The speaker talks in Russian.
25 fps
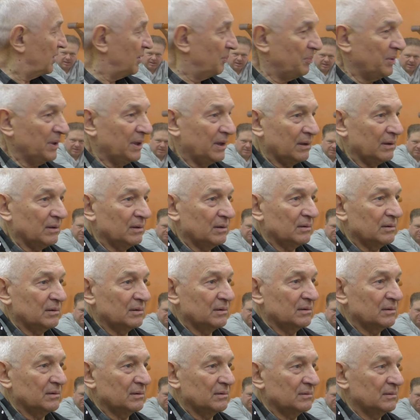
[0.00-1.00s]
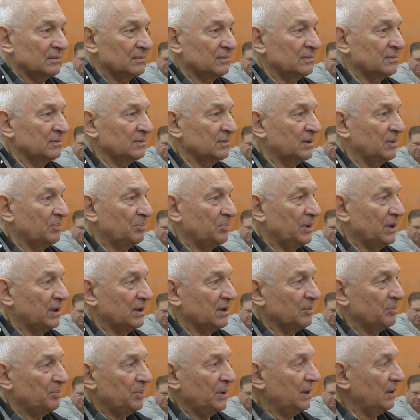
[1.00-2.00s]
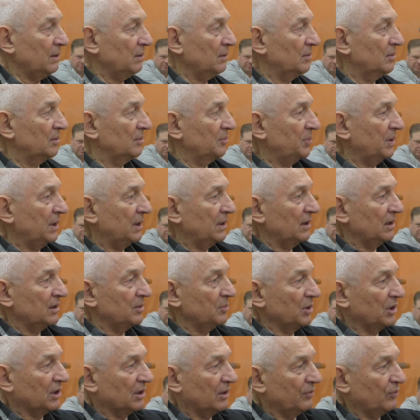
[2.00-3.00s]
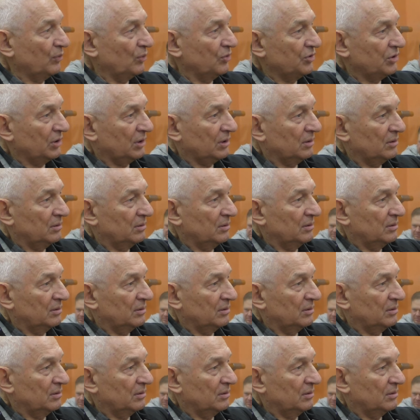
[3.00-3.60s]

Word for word: теперь, теперь, теперь передайте микрофончик